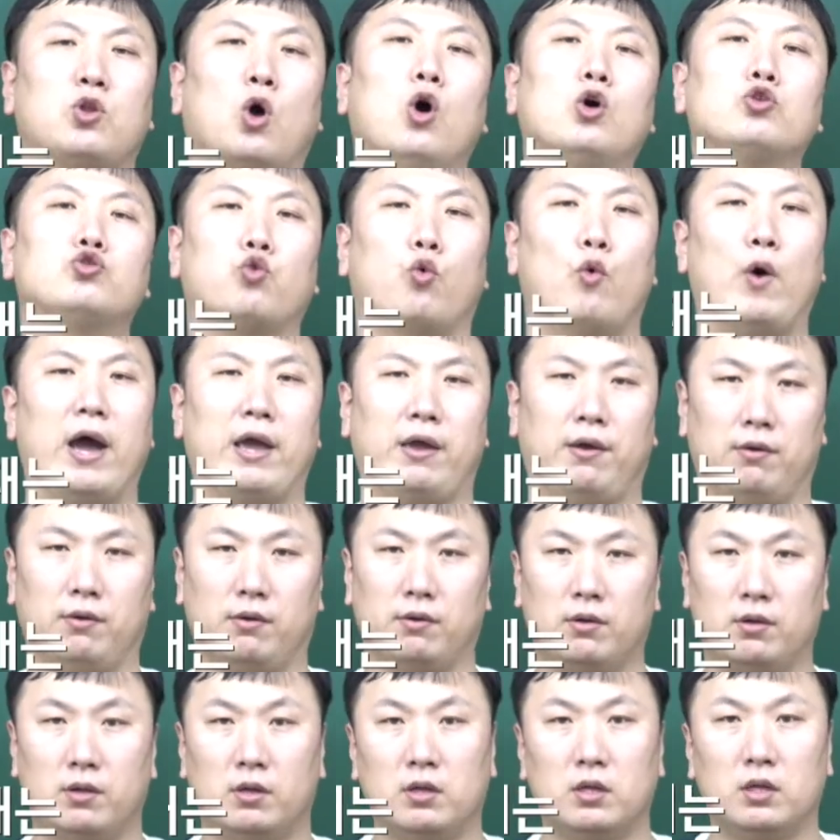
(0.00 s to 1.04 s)
더 좋아요.
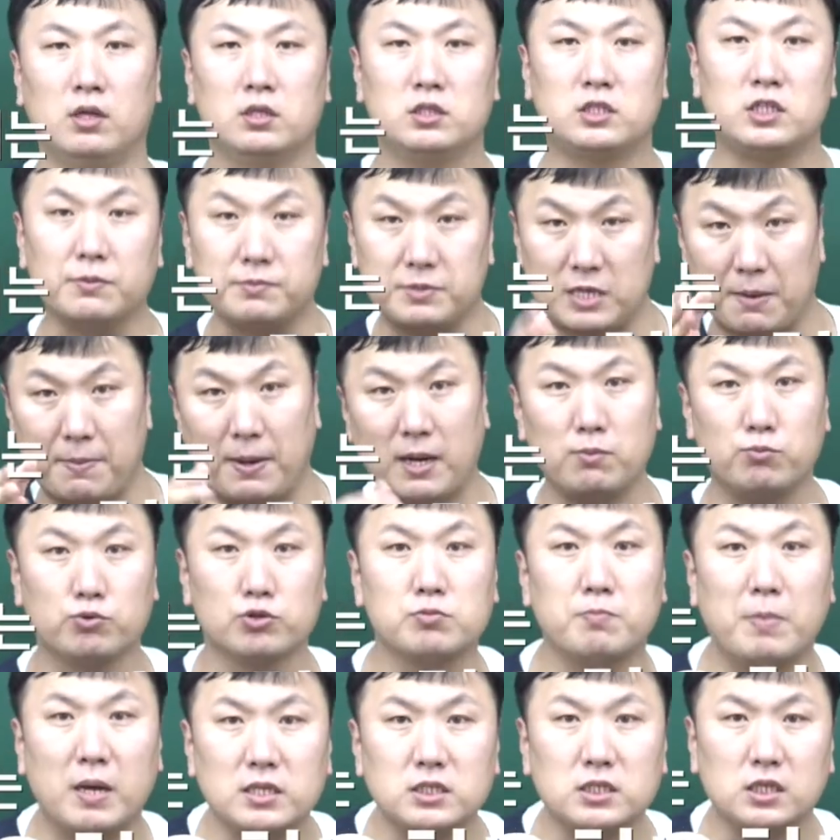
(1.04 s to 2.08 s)
지금 제 말이
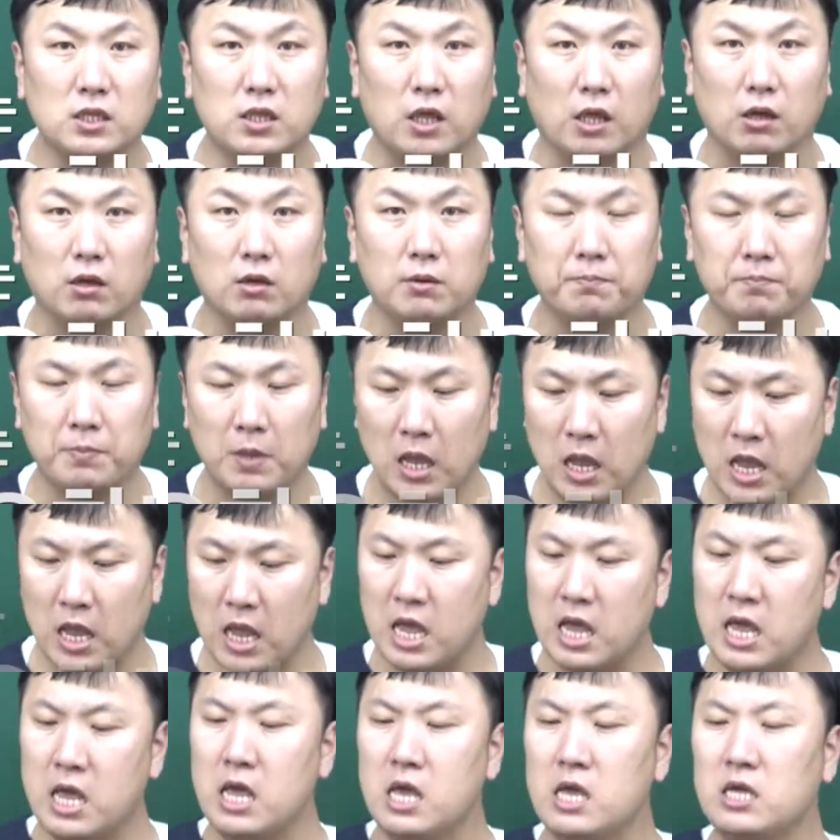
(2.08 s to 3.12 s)
무슨 말인지 이해돼요?
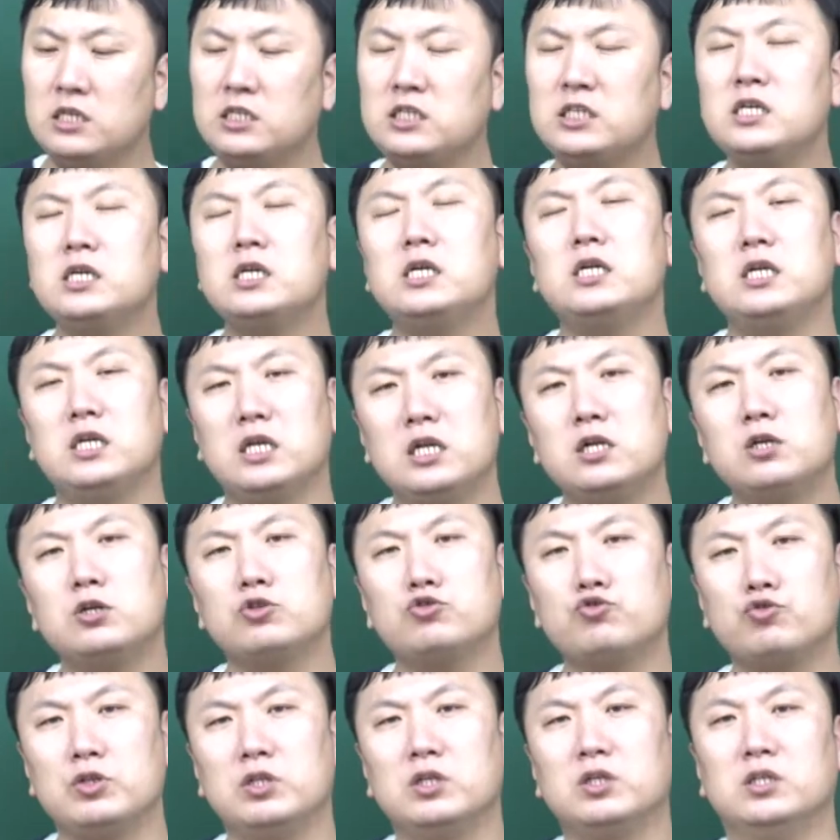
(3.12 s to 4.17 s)
시를 읽을
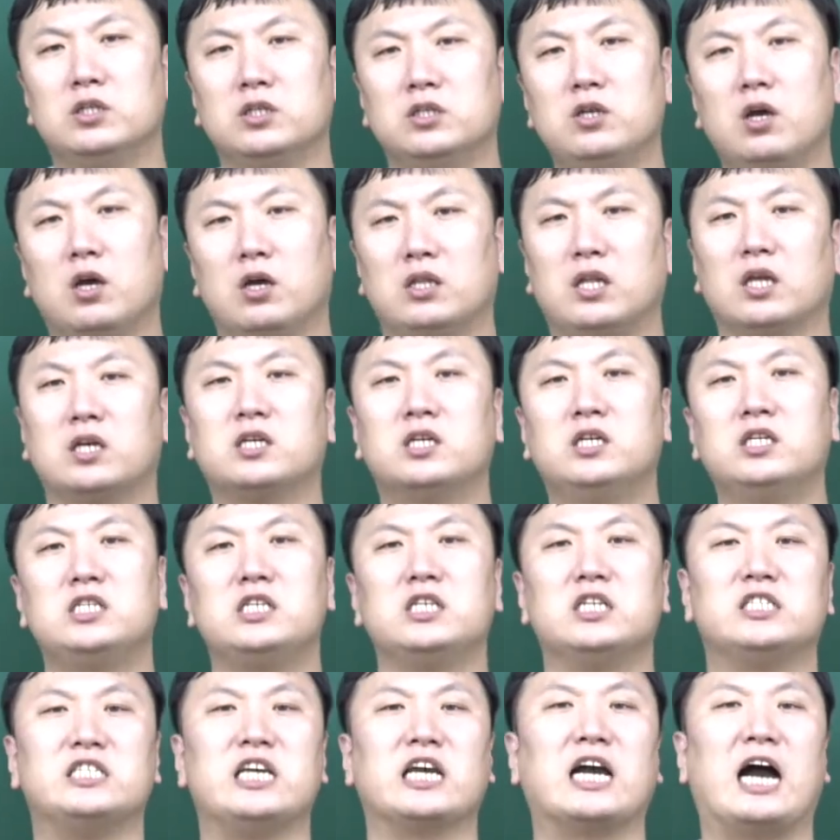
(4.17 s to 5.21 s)
수 있는 능력이 있는데 그
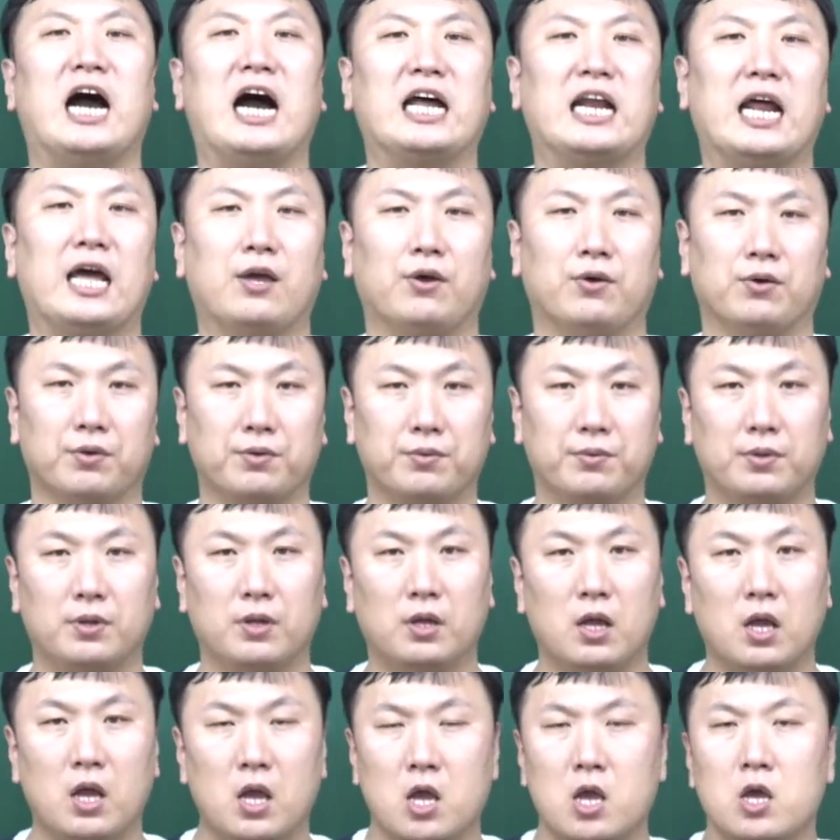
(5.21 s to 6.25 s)
시를 제가 알아요.
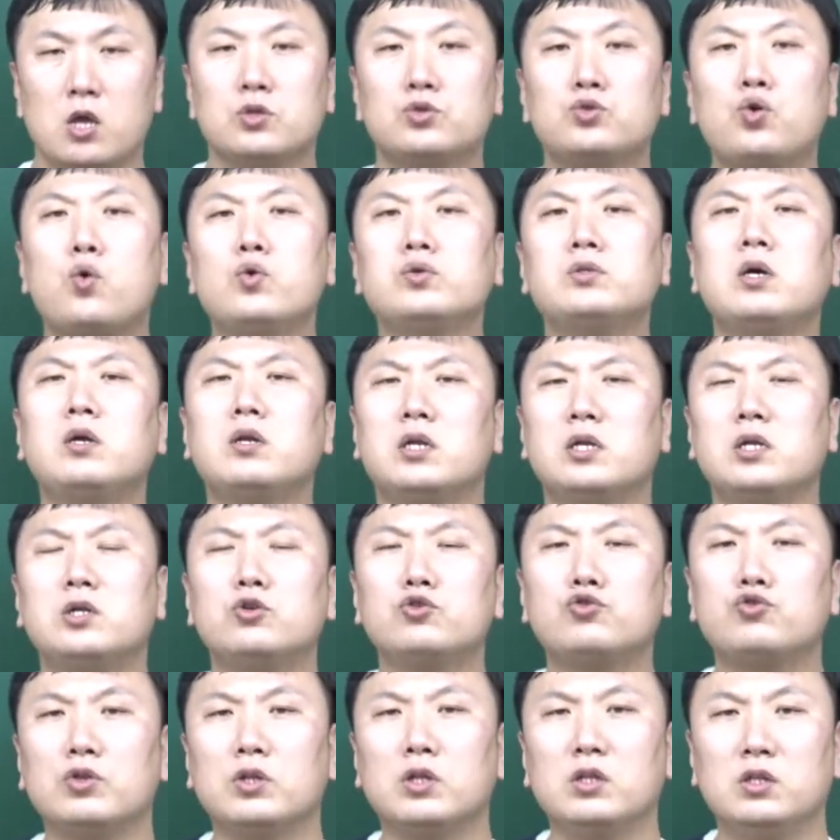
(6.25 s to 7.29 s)
소설을 읽을
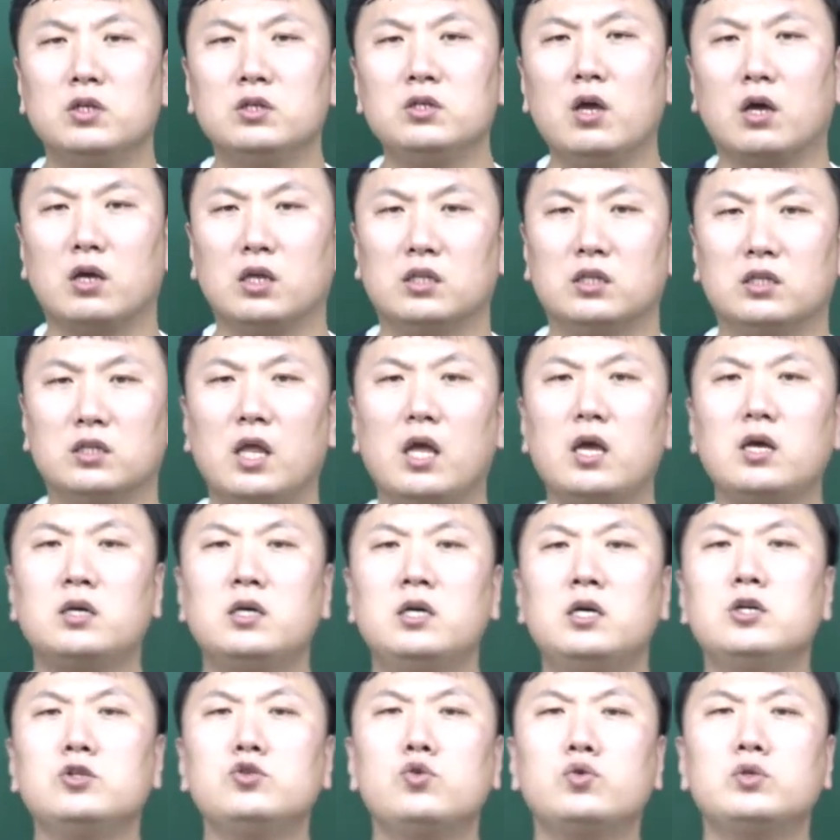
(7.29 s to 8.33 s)
수 있는 능력이 있는데
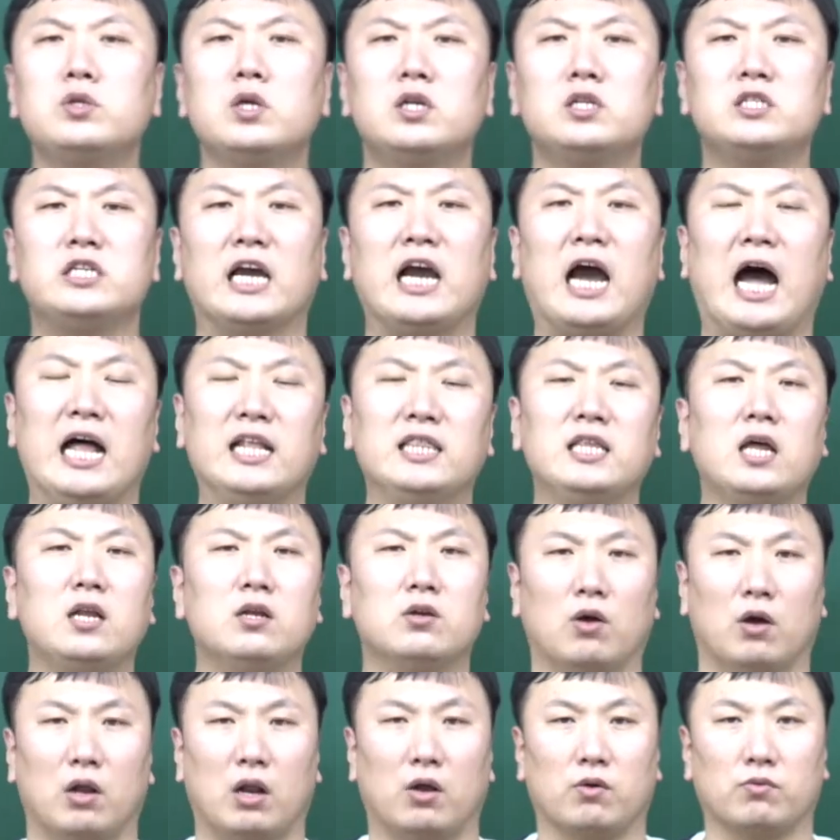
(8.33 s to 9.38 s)
그 소설을 제가 안다는
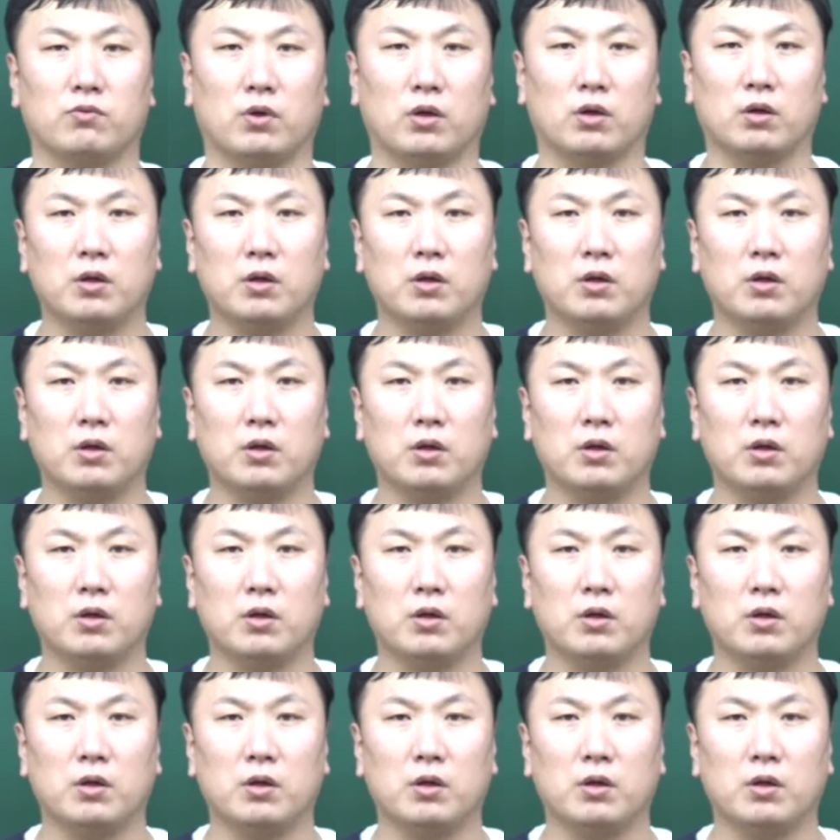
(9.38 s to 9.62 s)
거라고요.